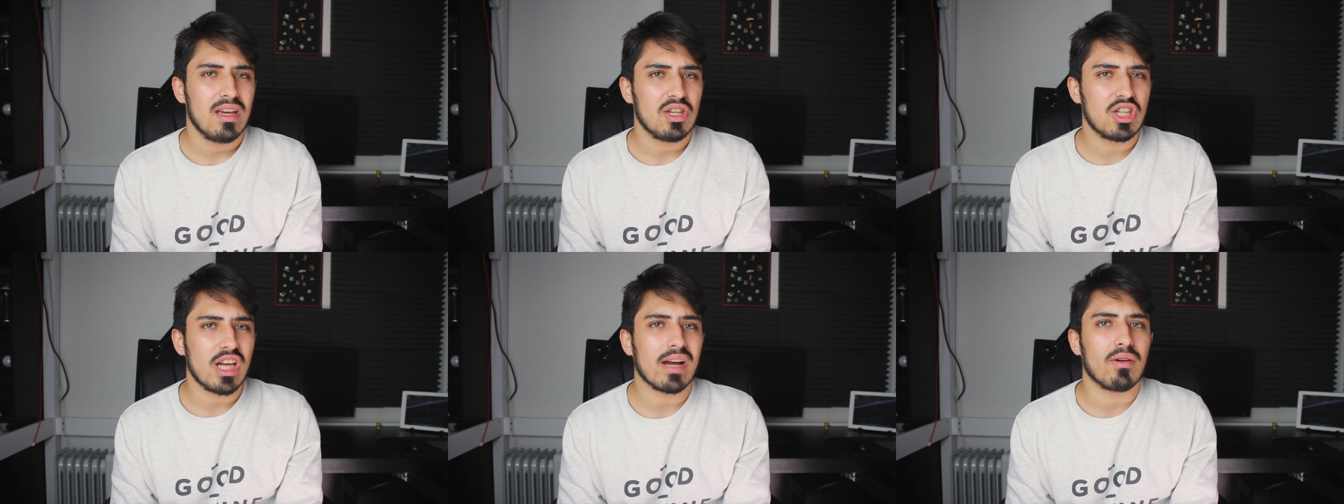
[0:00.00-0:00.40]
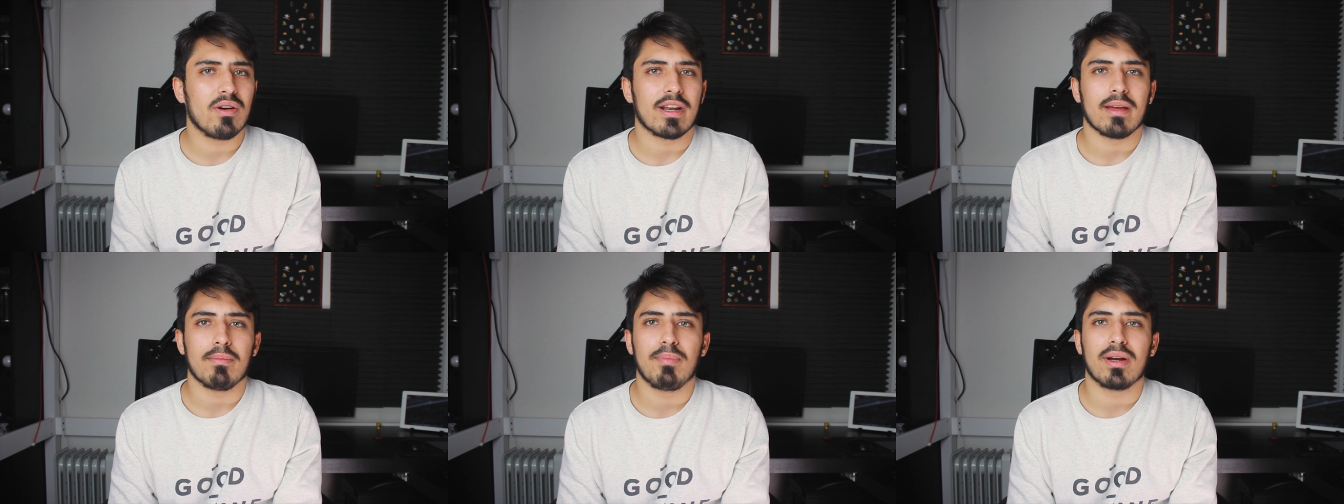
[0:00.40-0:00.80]
já
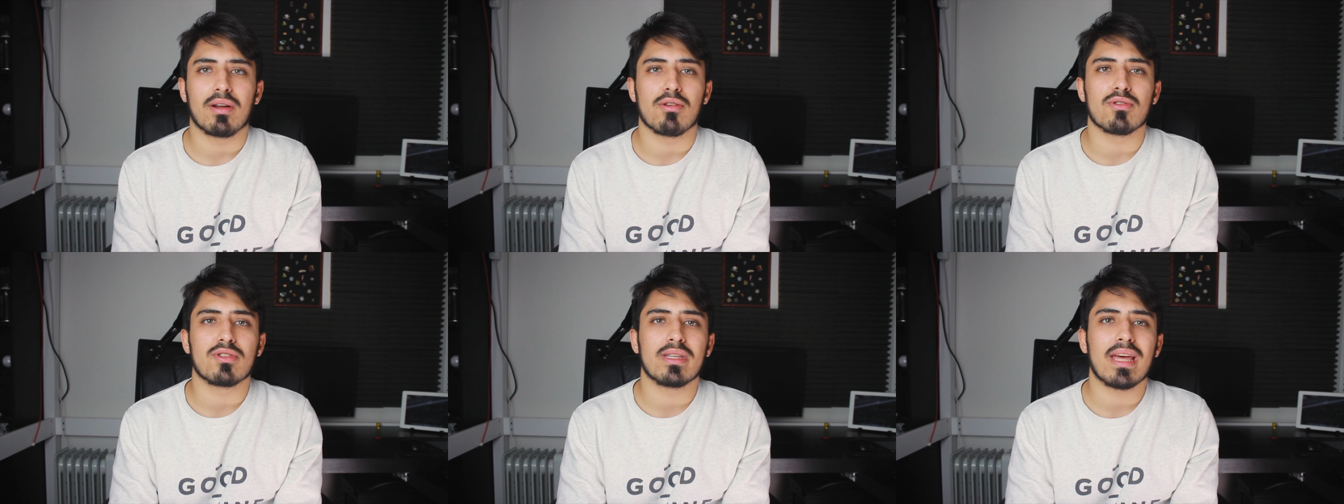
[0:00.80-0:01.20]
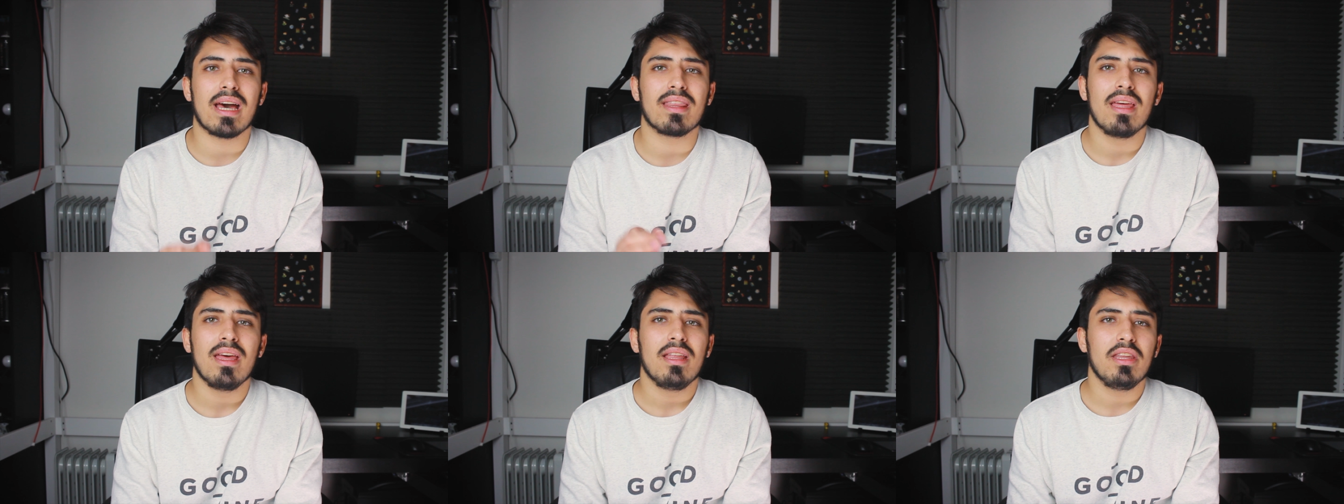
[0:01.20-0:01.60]
agora, para
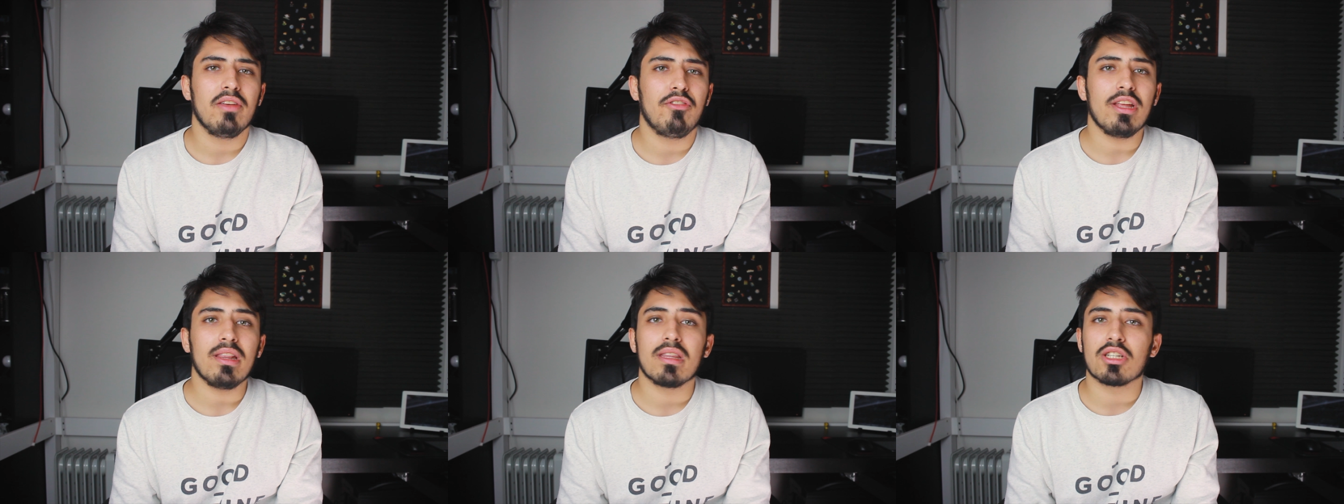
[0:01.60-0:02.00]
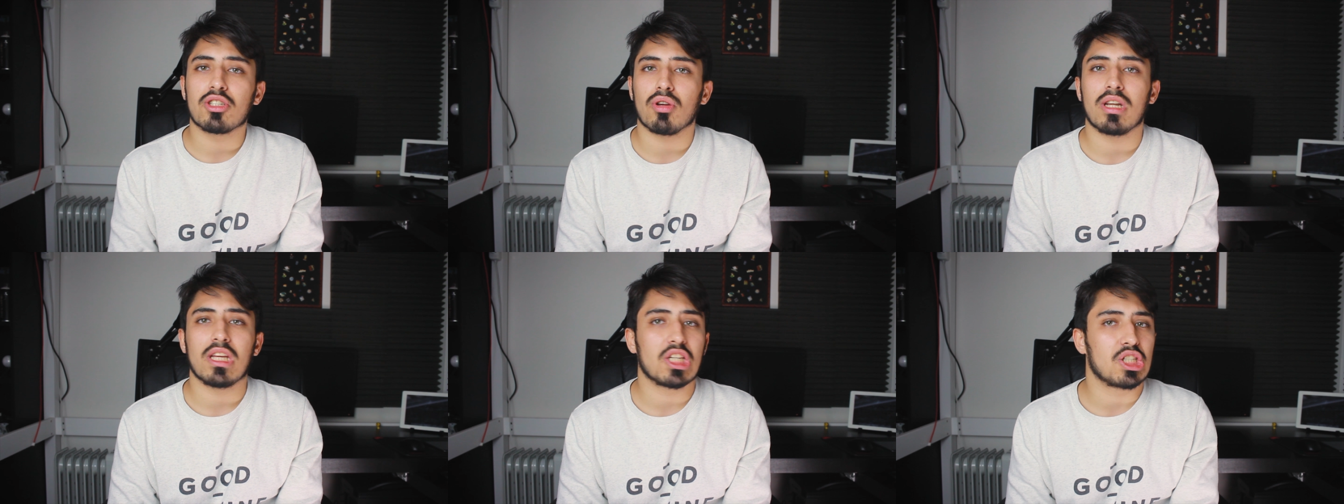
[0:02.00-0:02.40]
curiosidade, diferente das
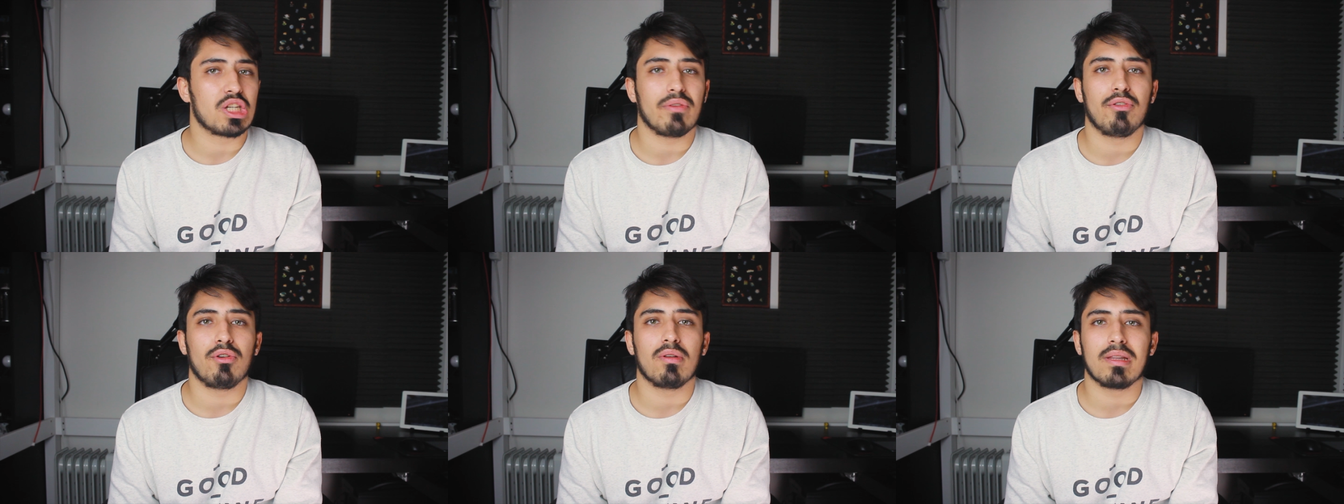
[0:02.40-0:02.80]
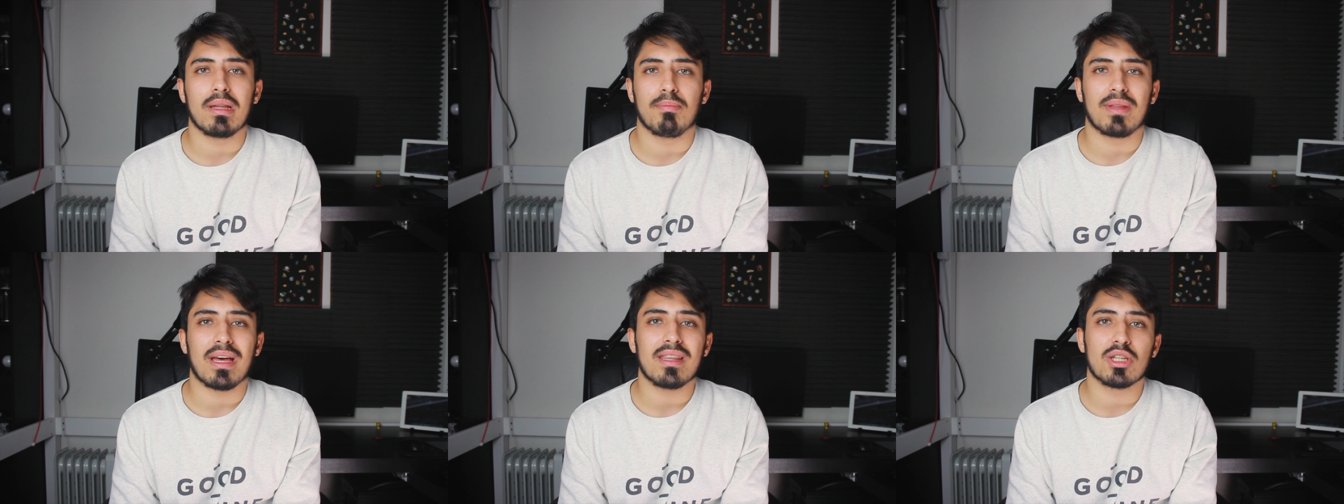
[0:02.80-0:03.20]
histórias que já foram
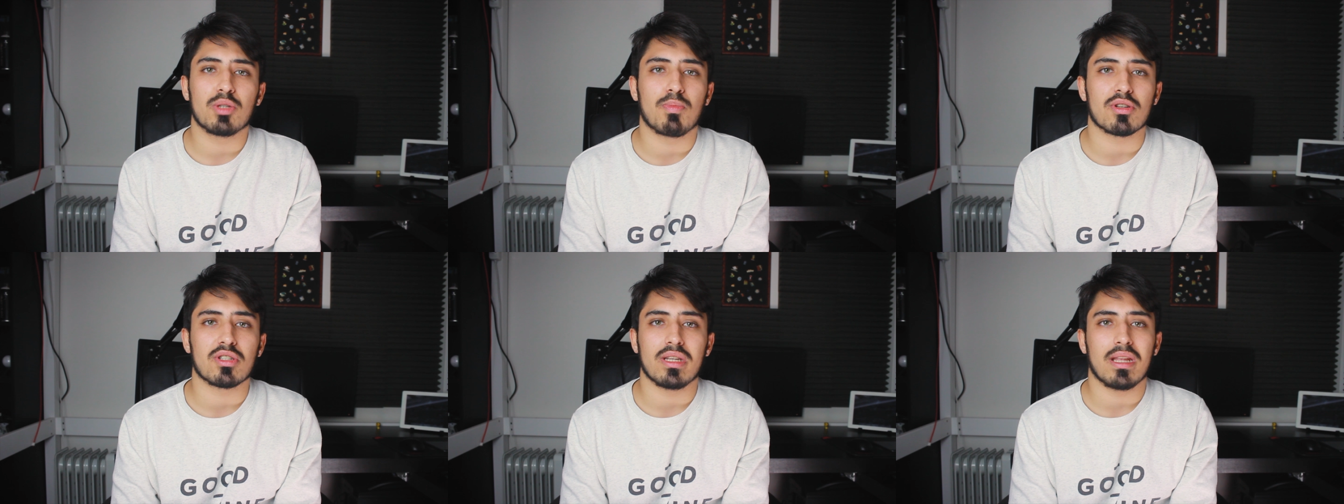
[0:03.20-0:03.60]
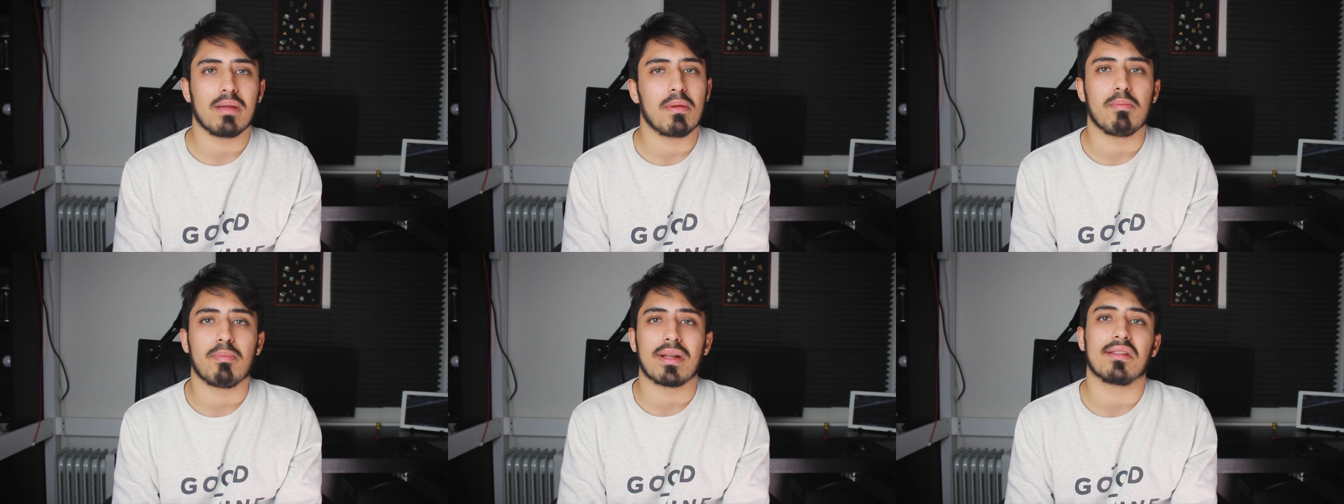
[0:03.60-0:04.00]
adaptadas para o
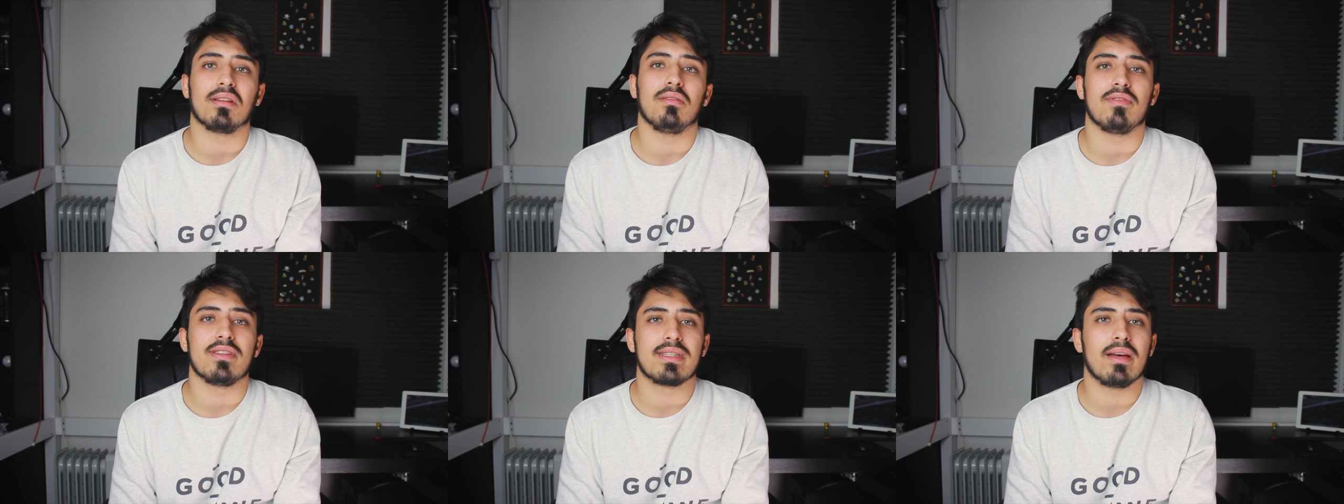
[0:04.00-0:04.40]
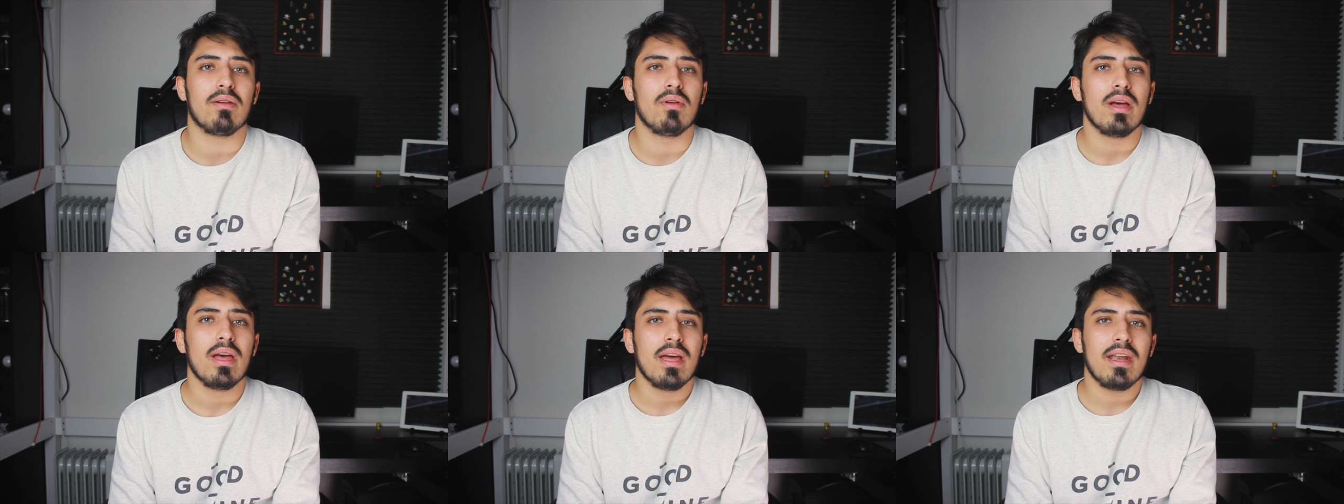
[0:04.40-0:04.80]
cinema e para a televisão,